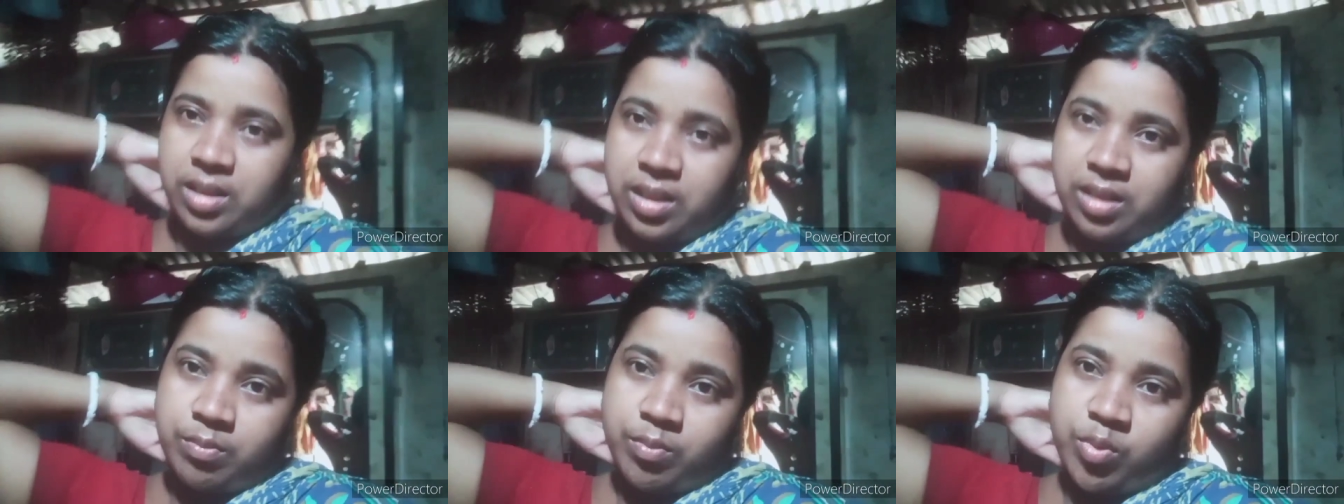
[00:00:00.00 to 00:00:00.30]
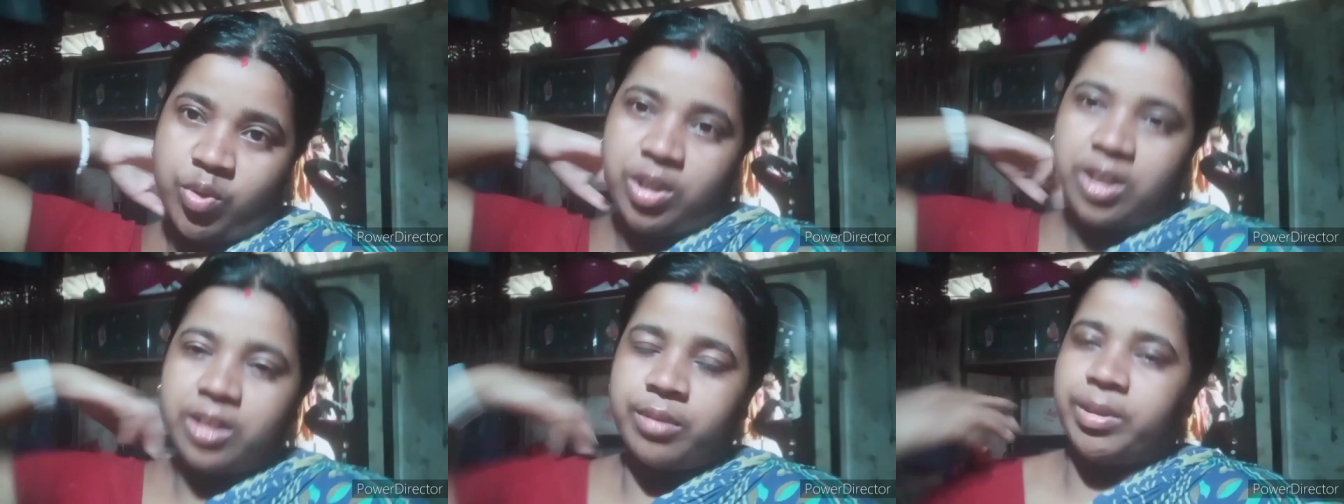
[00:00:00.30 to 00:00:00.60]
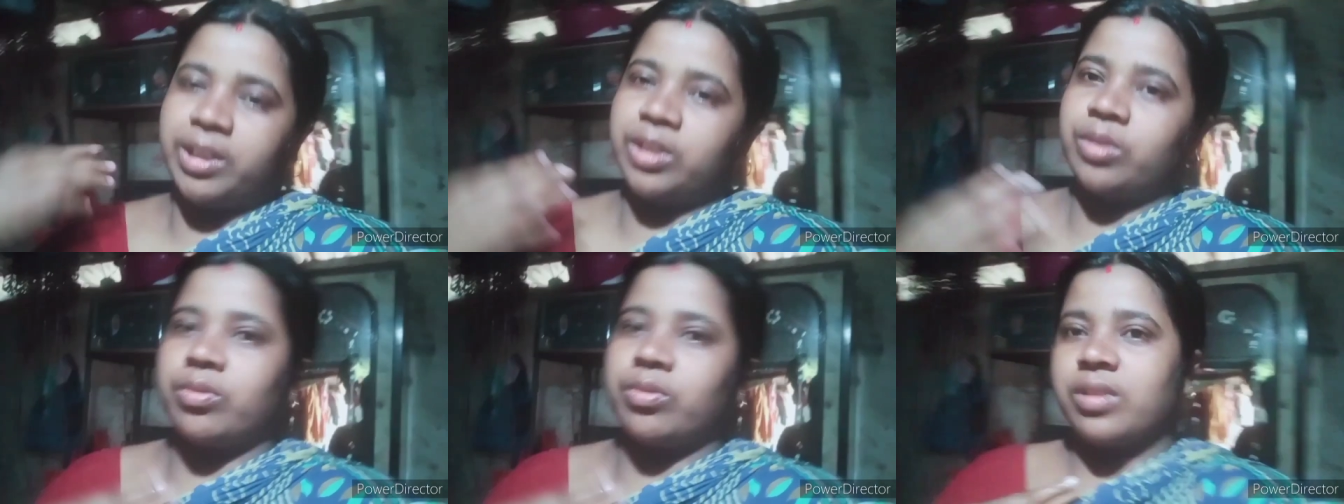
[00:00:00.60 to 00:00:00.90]
মনের
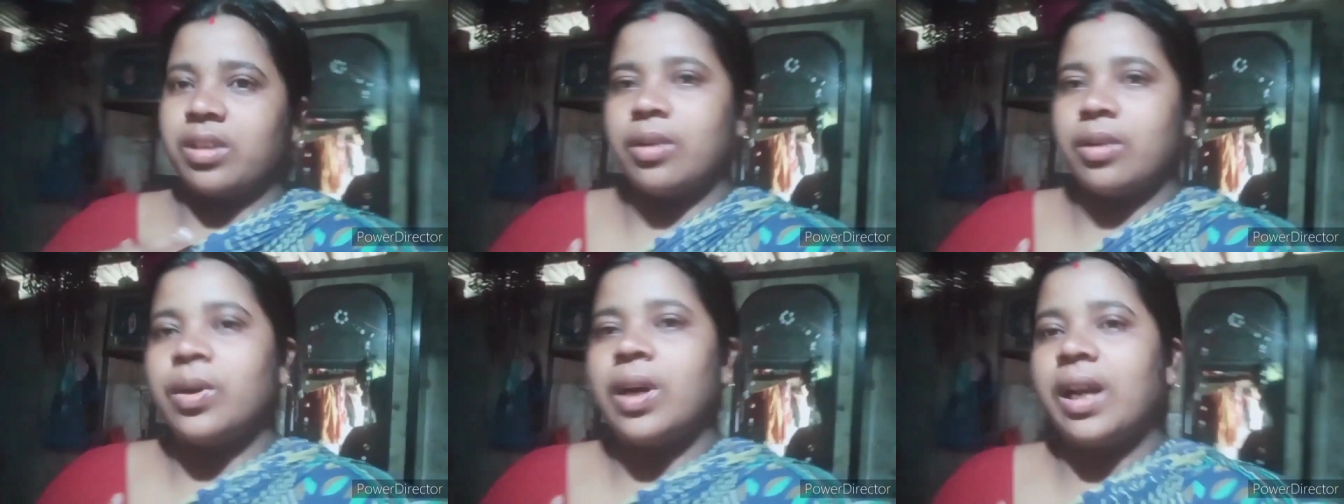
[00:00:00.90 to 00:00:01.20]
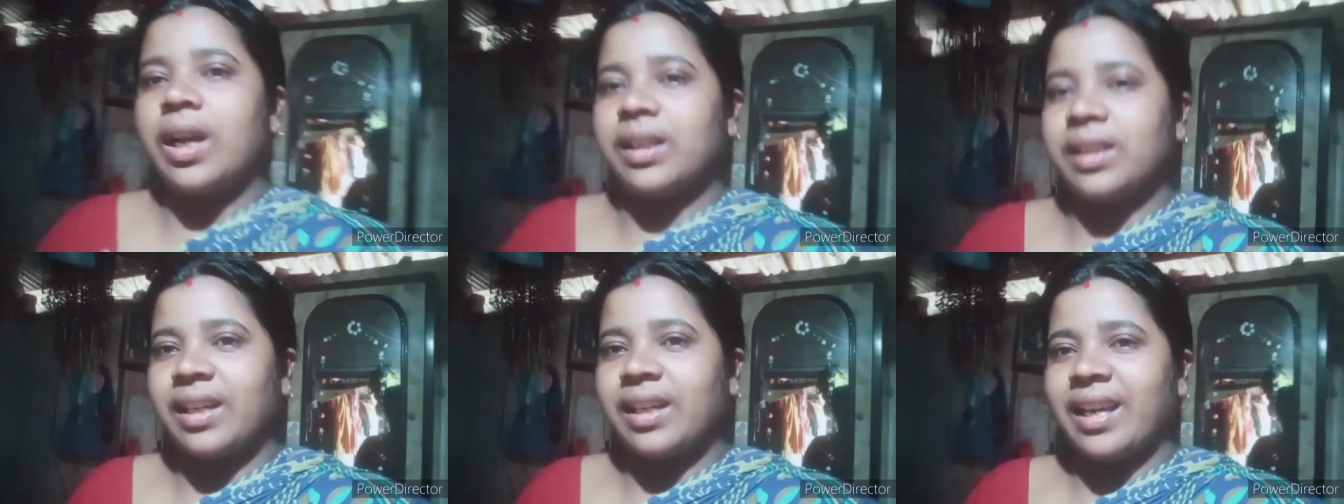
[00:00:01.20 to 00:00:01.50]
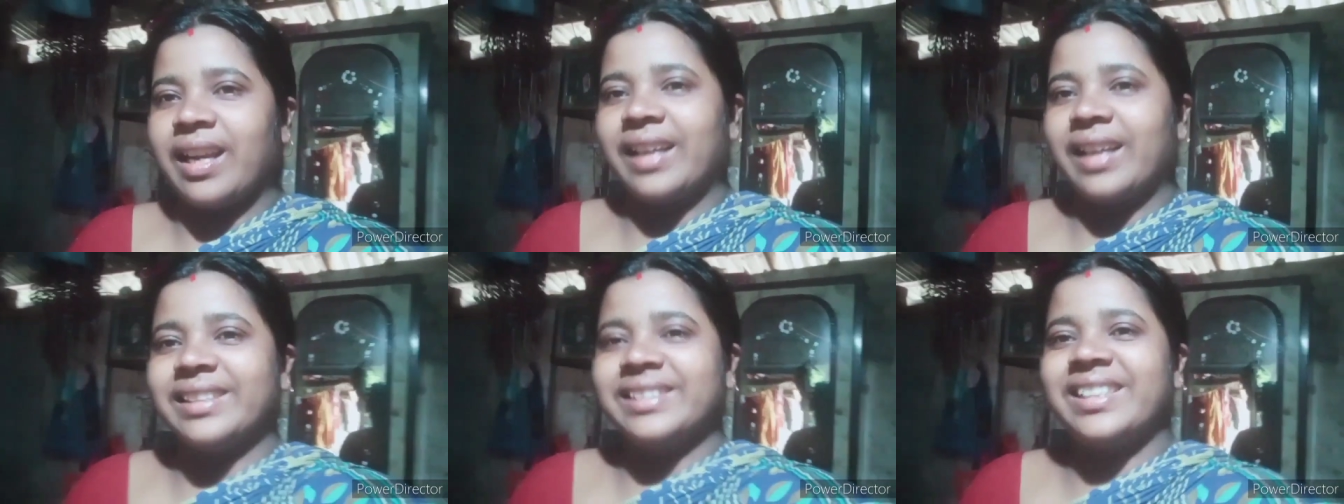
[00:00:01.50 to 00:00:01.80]
ভেতরটাও হালকা
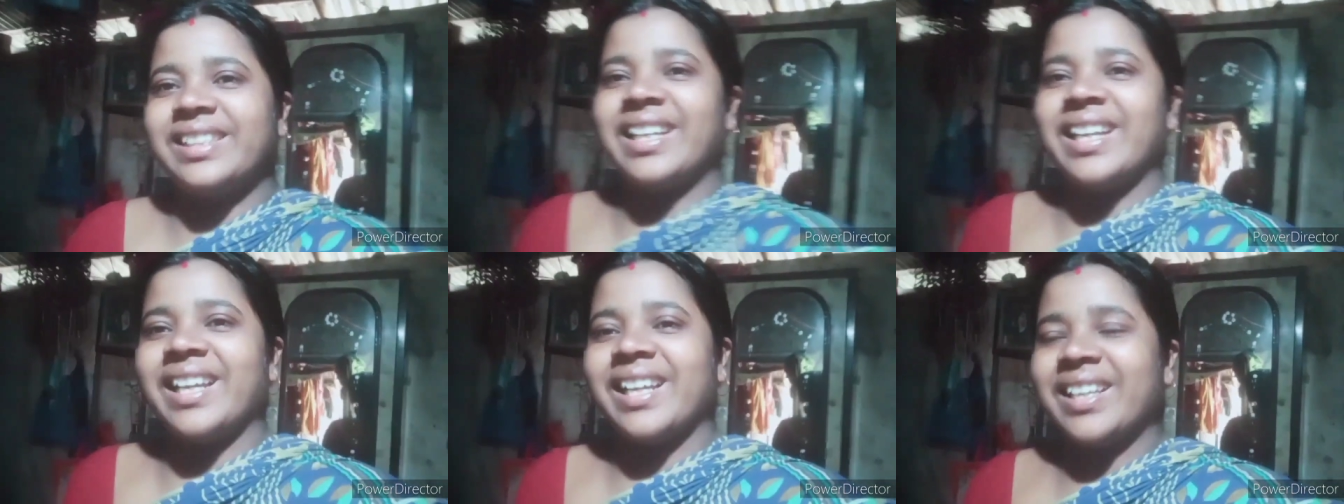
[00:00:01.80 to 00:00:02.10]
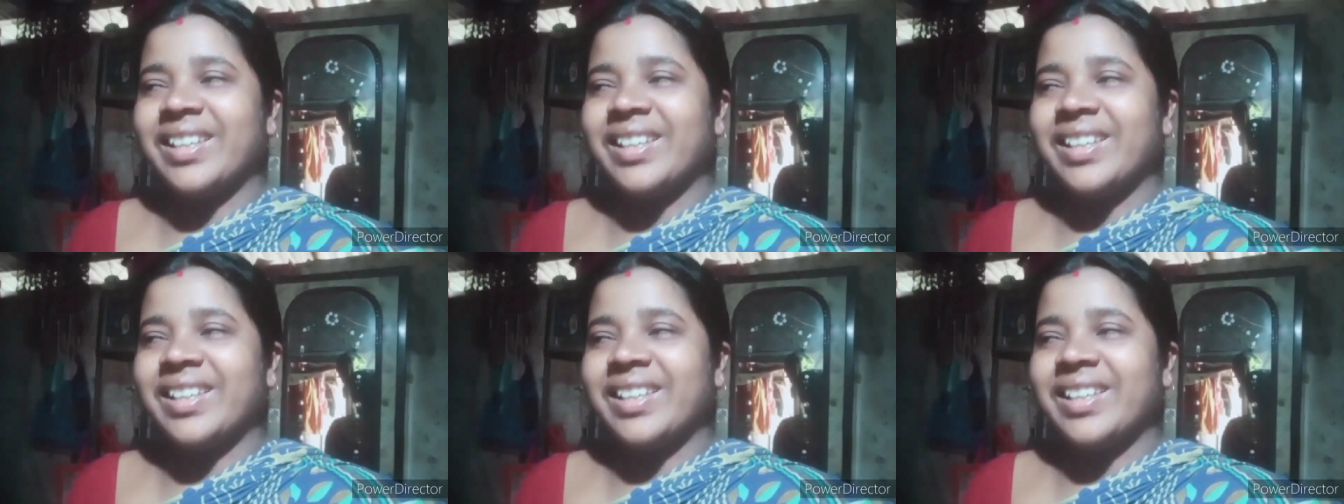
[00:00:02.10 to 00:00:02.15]
লাগছে